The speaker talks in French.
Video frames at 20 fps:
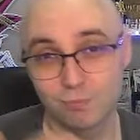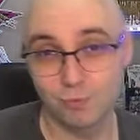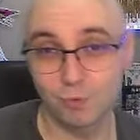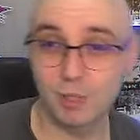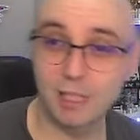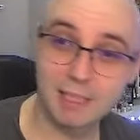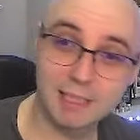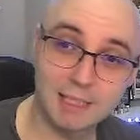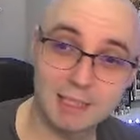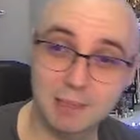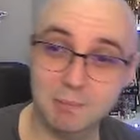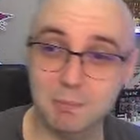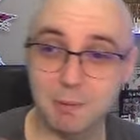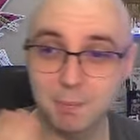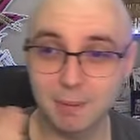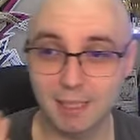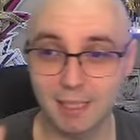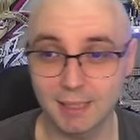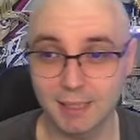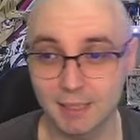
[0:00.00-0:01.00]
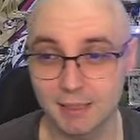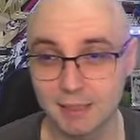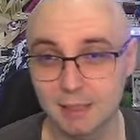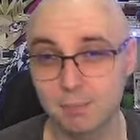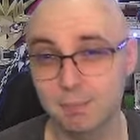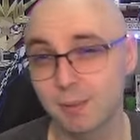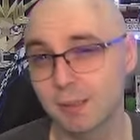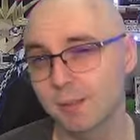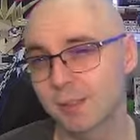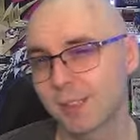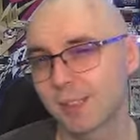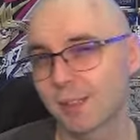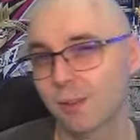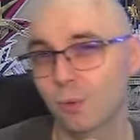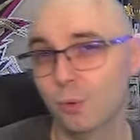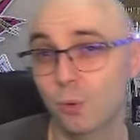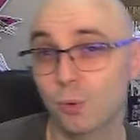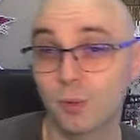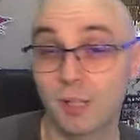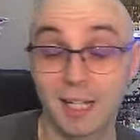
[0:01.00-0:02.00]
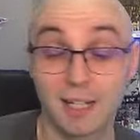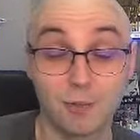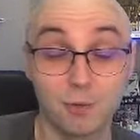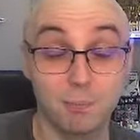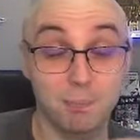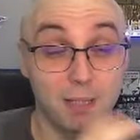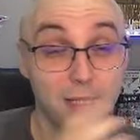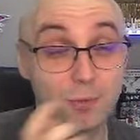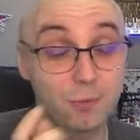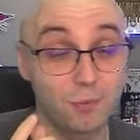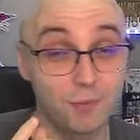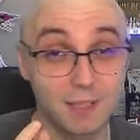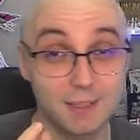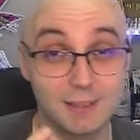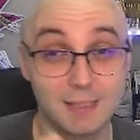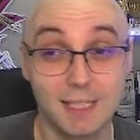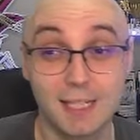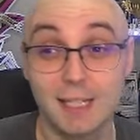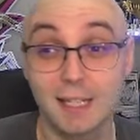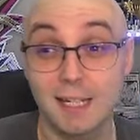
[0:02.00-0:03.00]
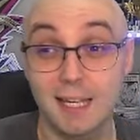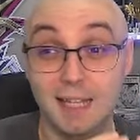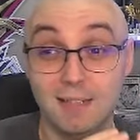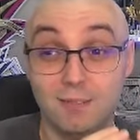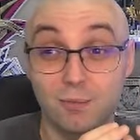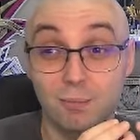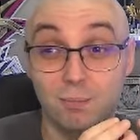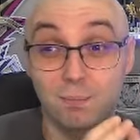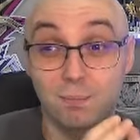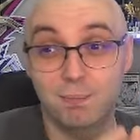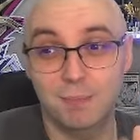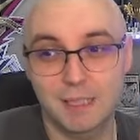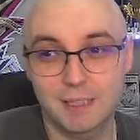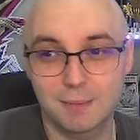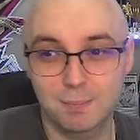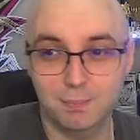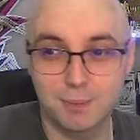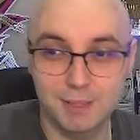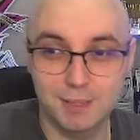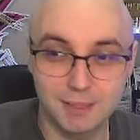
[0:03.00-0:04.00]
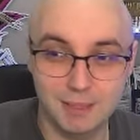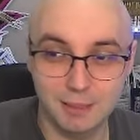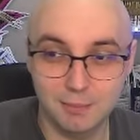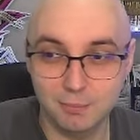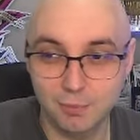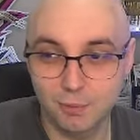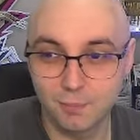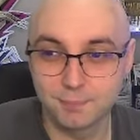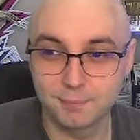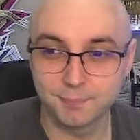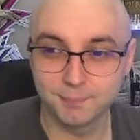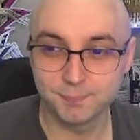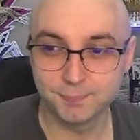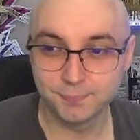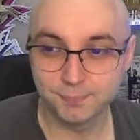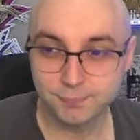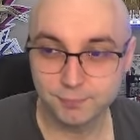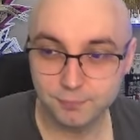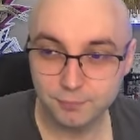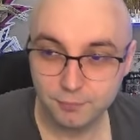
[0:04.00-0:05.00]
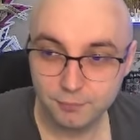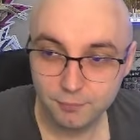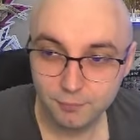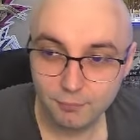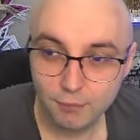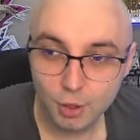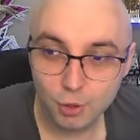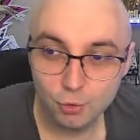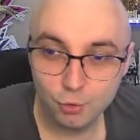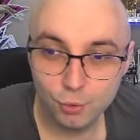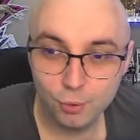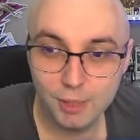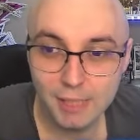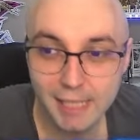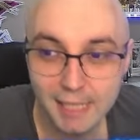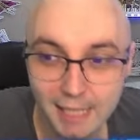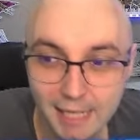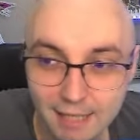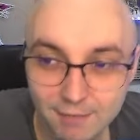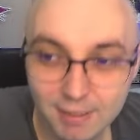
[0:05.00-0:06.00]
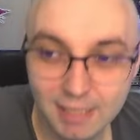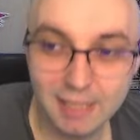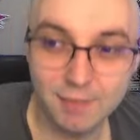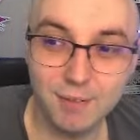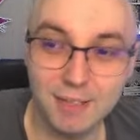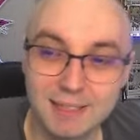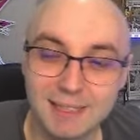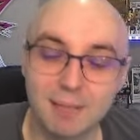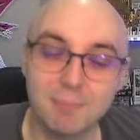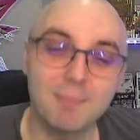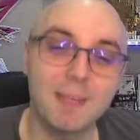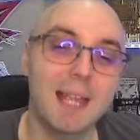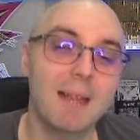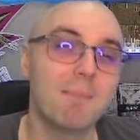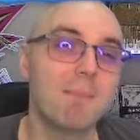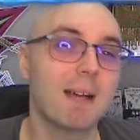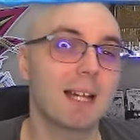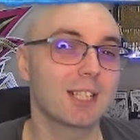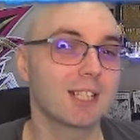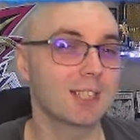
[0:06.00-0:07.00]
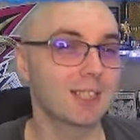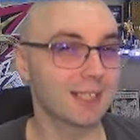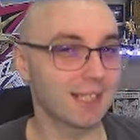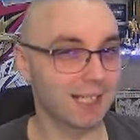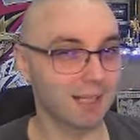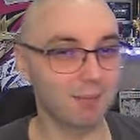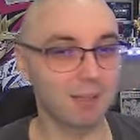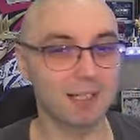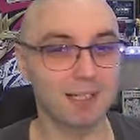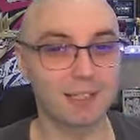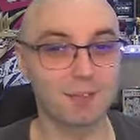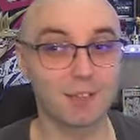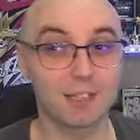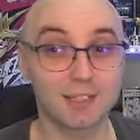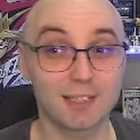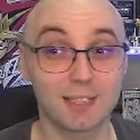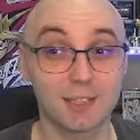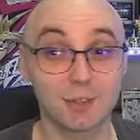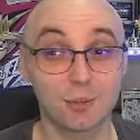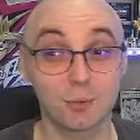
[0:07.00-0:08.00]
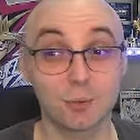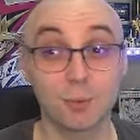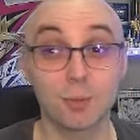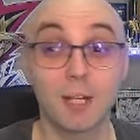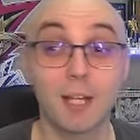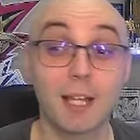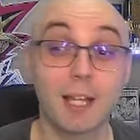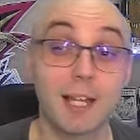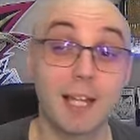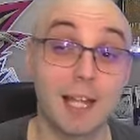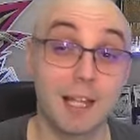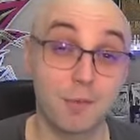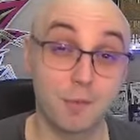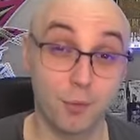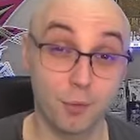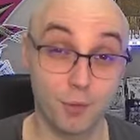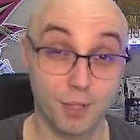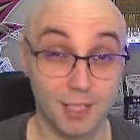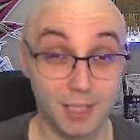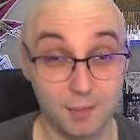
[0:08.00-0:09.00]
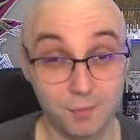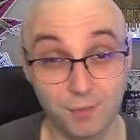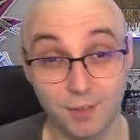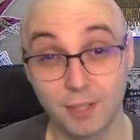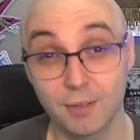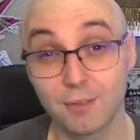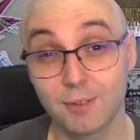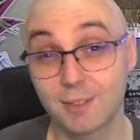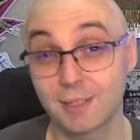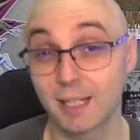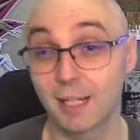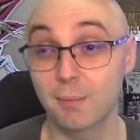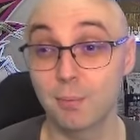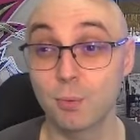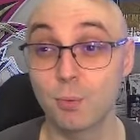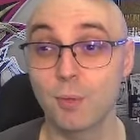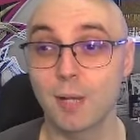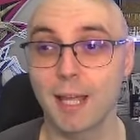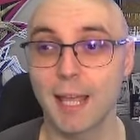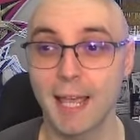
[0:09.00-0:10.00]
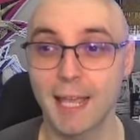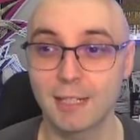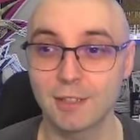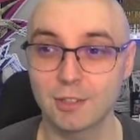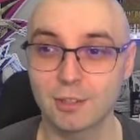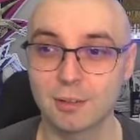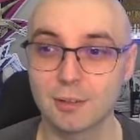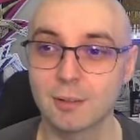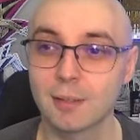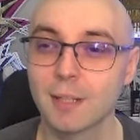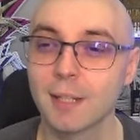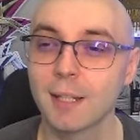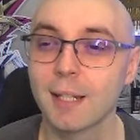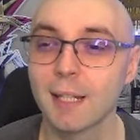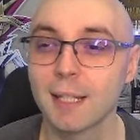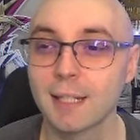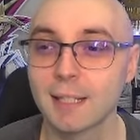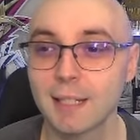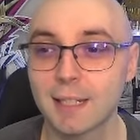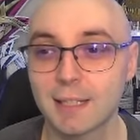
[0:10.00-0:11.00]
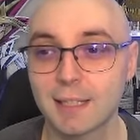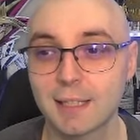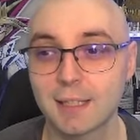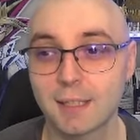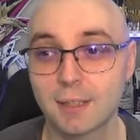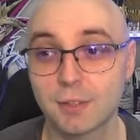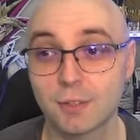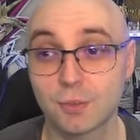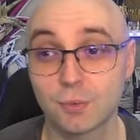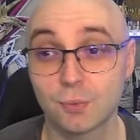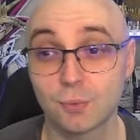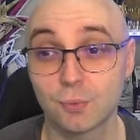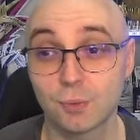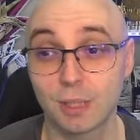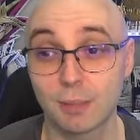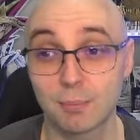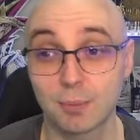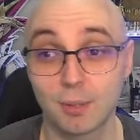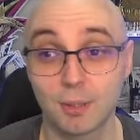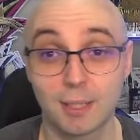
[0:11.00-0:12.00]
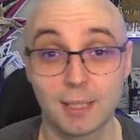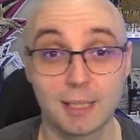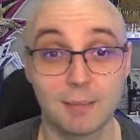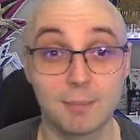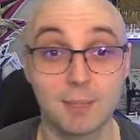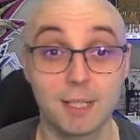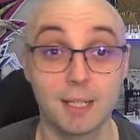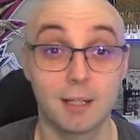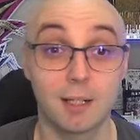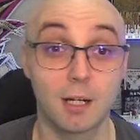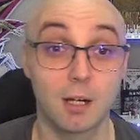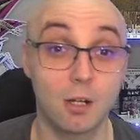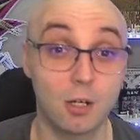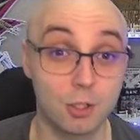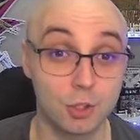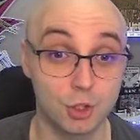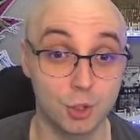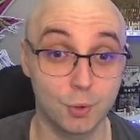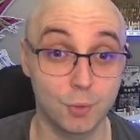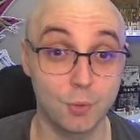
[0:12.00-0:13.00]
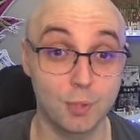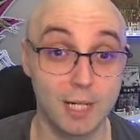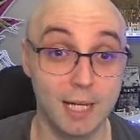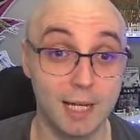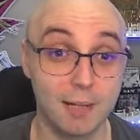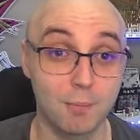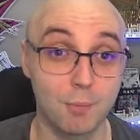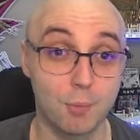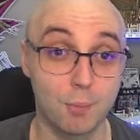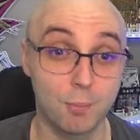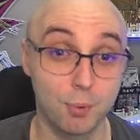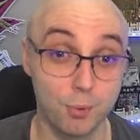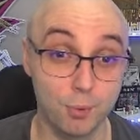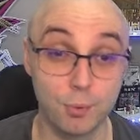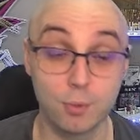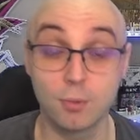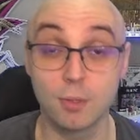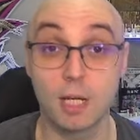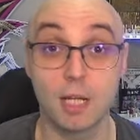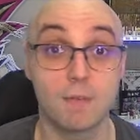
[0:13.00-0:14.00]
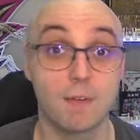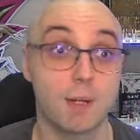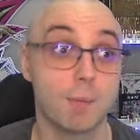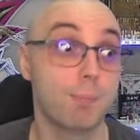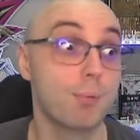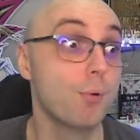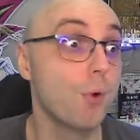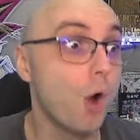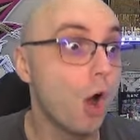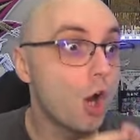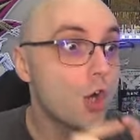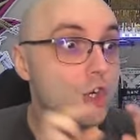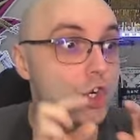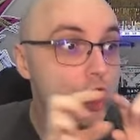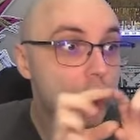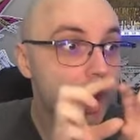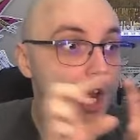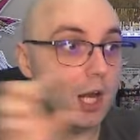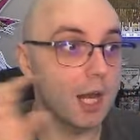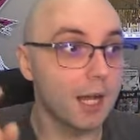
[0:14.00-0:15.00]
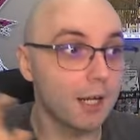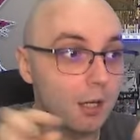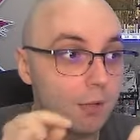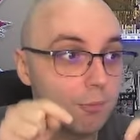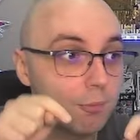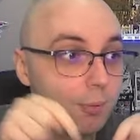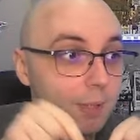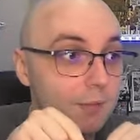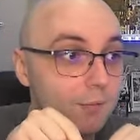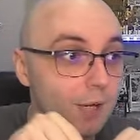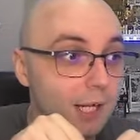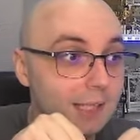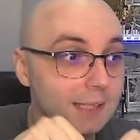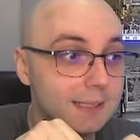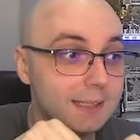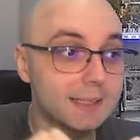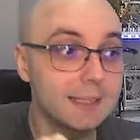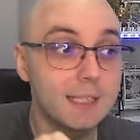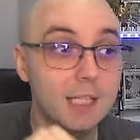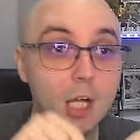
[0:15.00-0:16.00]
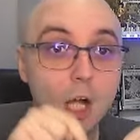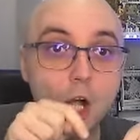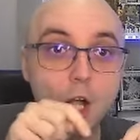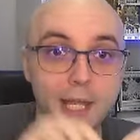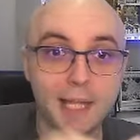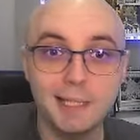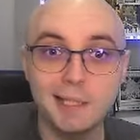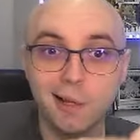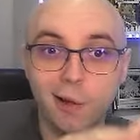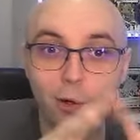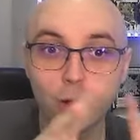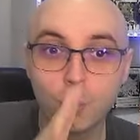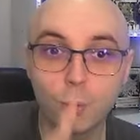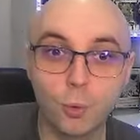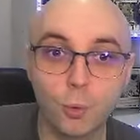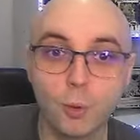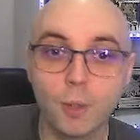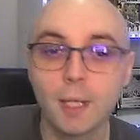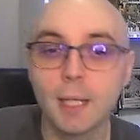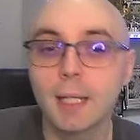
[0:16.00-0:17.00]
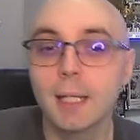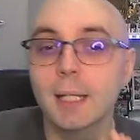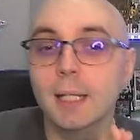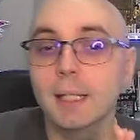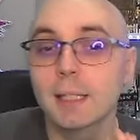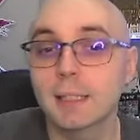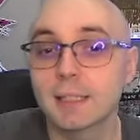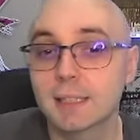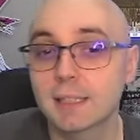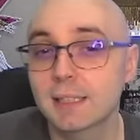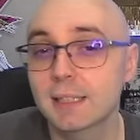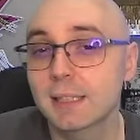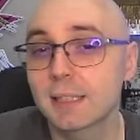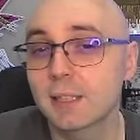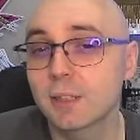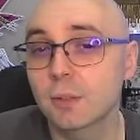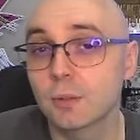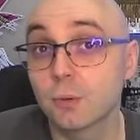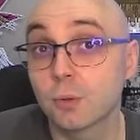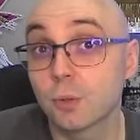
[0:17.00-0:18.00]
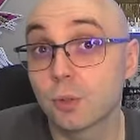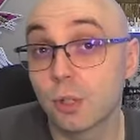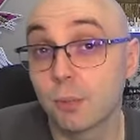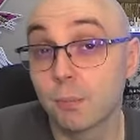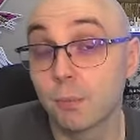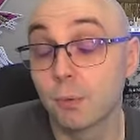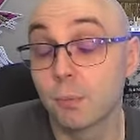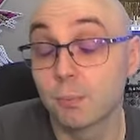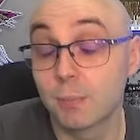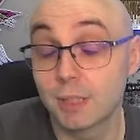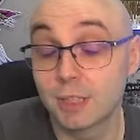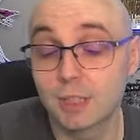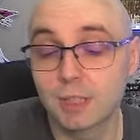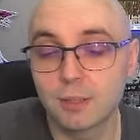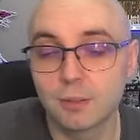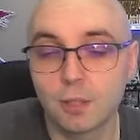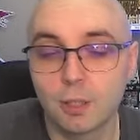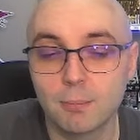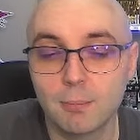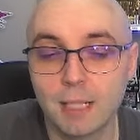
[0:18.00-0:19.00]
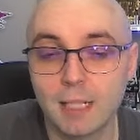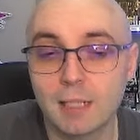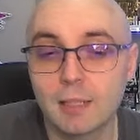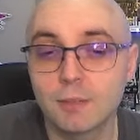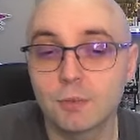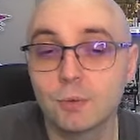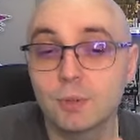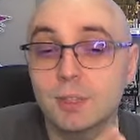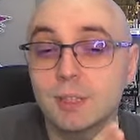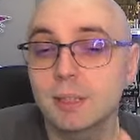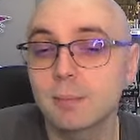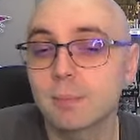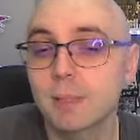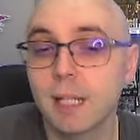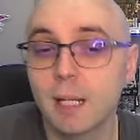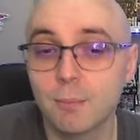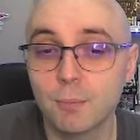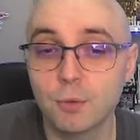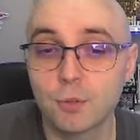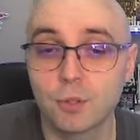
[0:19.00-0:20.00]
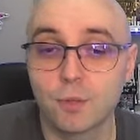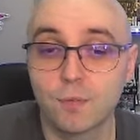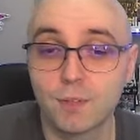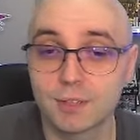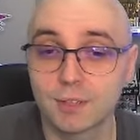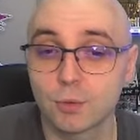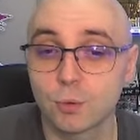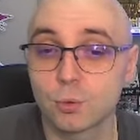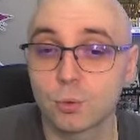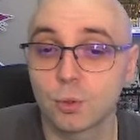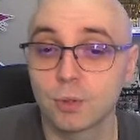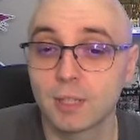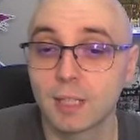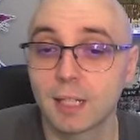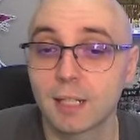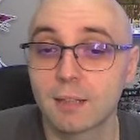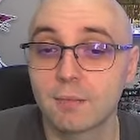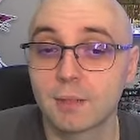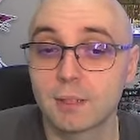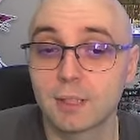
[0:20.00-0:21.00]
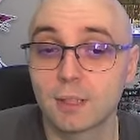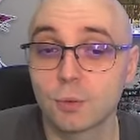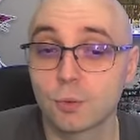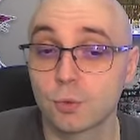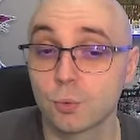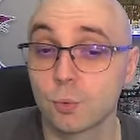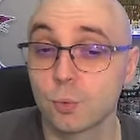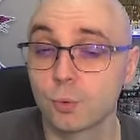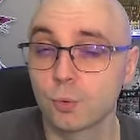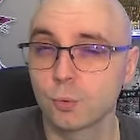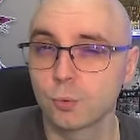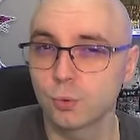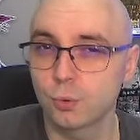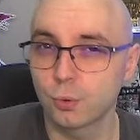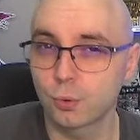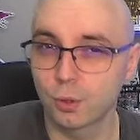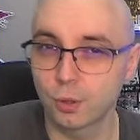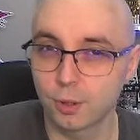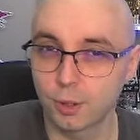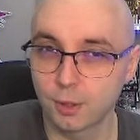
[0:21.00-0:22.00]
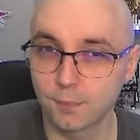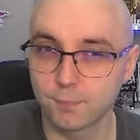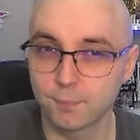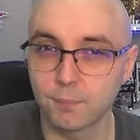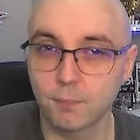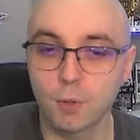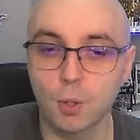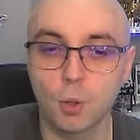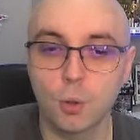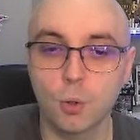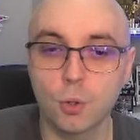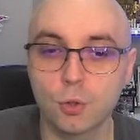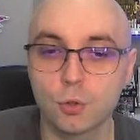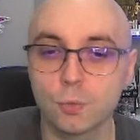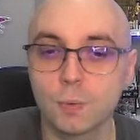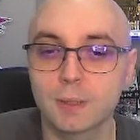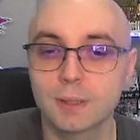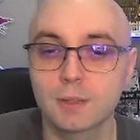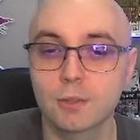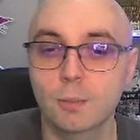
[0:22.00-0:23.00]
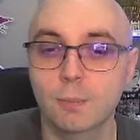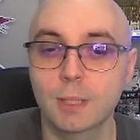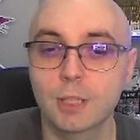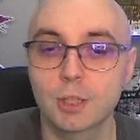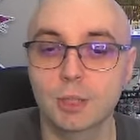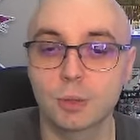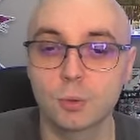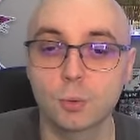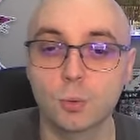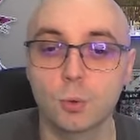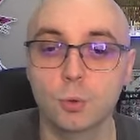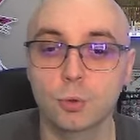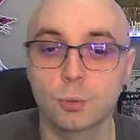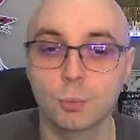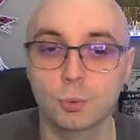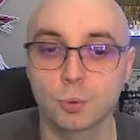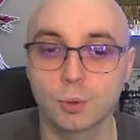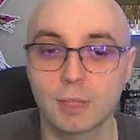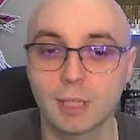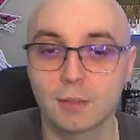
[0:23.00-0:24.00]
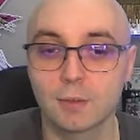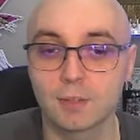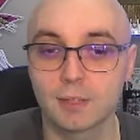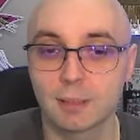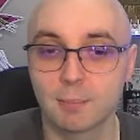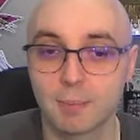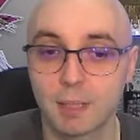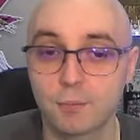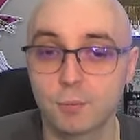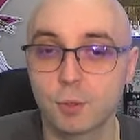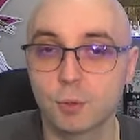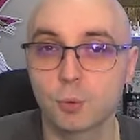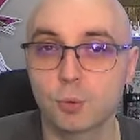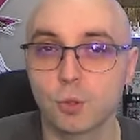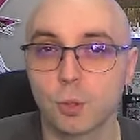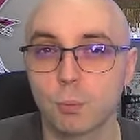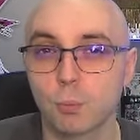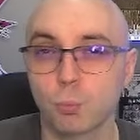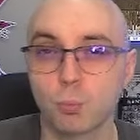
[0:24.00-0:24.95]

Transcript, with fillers: de l'archétype, mais pas de l'archétype. Hein. C'est en gros, elles n'ont pas le nom Farstar, elles n'ont pas spécialement de lien avec les Pastars, mais elles marchent très bien avec les Pastars et surtout elles font référence à Blue Angel, qui sont tout d'abord et eh bien anges aux larmes bleues, avec Blue Angel, hein, comme vous pouvez le voir ici, écrit en gros, qui dit que, comme magie normale, de cibler un monstre face tout sur le terrain, l'adversaire de son contrôleur reçoit des dommages égaux au nombre de cartes dans sa main x 200.